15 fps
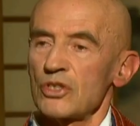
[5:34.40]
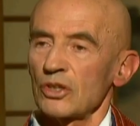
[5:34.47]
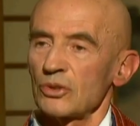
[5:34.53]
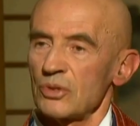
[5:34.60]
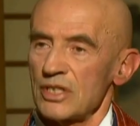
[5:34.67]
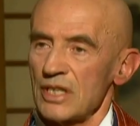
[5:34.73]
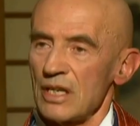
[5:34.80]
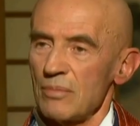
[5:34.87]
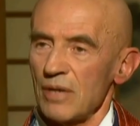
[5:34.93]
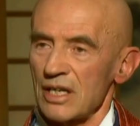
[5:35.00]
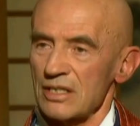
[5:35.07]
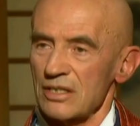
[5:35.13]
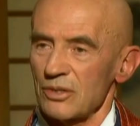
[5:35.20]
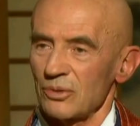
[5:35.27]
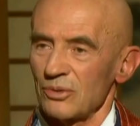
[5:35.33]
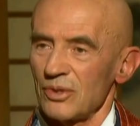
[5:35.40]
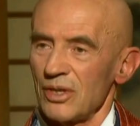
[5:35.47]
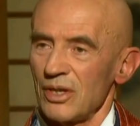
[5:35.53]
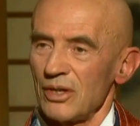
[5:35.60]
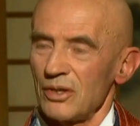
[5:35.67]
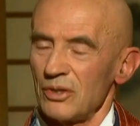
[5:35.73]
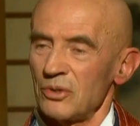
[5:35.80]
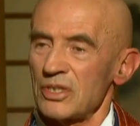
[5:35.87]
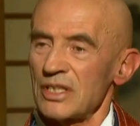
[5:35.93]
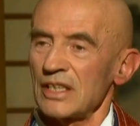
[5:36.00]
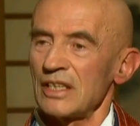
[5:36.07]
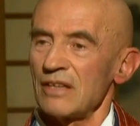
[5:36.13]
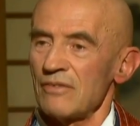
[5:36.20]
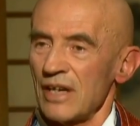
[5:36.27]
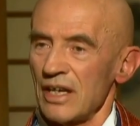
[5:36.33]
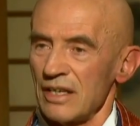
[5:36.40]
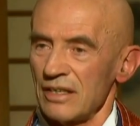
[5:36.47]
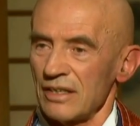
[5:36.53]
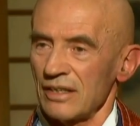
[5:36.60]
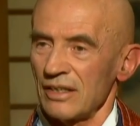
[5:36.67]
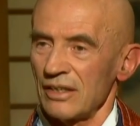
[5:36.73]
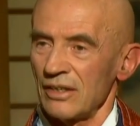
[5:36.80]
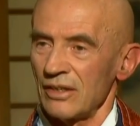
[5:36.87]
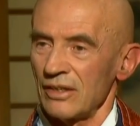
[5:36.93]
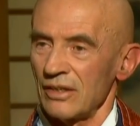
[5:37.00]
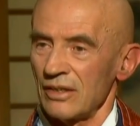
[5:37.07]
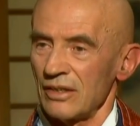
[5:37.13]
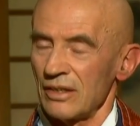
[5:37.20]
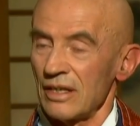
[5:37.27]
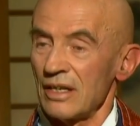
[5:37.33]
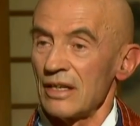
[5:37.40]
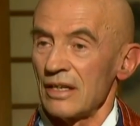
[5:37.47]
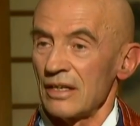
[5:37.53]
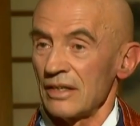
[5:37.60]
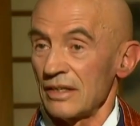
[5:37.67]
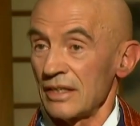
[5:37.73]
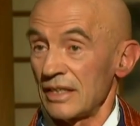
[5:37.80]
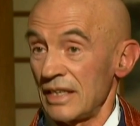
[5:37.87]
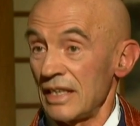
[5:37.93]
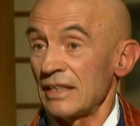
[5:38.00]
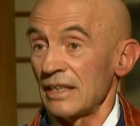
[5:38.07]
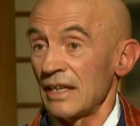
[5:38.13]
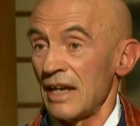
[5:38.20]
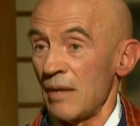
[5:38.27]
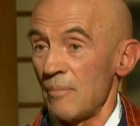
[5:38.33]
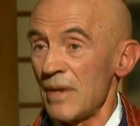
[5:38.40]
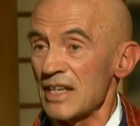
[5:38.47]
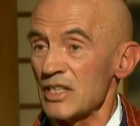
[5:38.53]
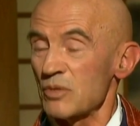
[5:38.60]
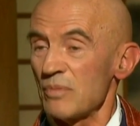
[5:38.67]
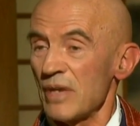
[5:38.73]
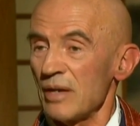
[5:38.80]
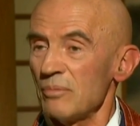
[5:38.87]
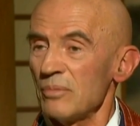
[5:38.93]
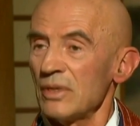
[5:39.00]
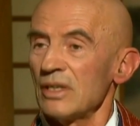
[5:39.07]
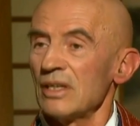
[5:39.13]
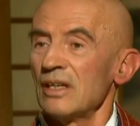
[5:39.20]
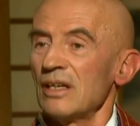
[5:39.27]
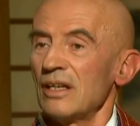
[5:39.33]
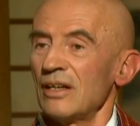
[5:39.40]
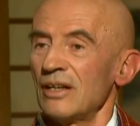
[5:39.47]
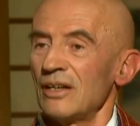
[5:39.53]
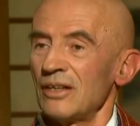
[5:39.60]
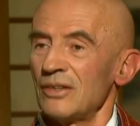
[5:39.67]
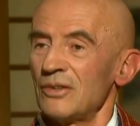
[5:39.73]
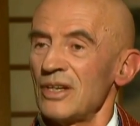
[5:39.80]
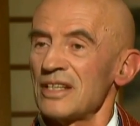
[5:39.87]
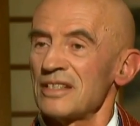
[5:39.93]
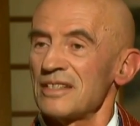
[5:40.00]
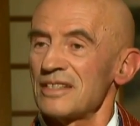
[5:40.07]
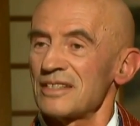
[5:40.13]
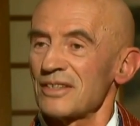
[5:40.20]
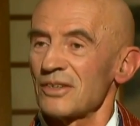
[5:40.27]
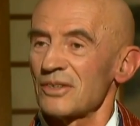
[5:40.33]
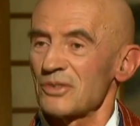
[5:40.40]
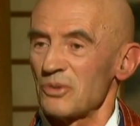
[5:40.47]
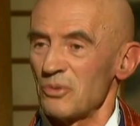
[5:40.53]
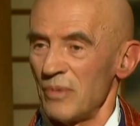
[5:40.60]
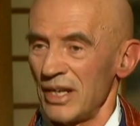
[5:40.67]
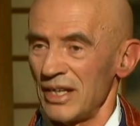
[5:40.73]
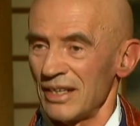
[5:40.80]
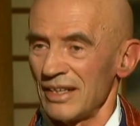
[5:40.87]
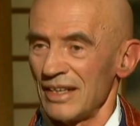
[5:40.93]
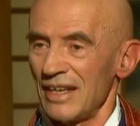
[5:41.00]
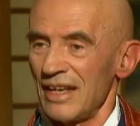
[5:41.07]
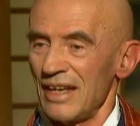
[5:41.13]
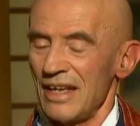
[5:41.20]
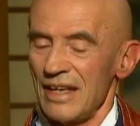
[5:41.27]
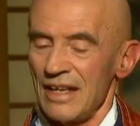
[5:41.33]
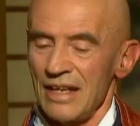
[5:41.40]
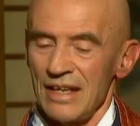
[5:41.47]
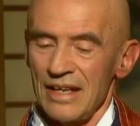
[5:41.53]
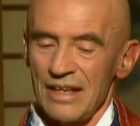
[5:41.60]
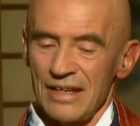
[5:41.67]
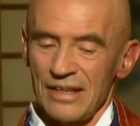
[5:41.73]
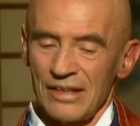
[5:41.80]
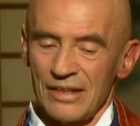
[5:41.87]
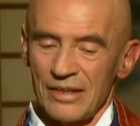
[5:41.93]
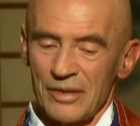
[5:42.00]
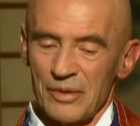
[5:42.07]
une sorte de célébration de cet éveil euh, qui est à la base même euh, de l'existence humaine. Mhm. Et,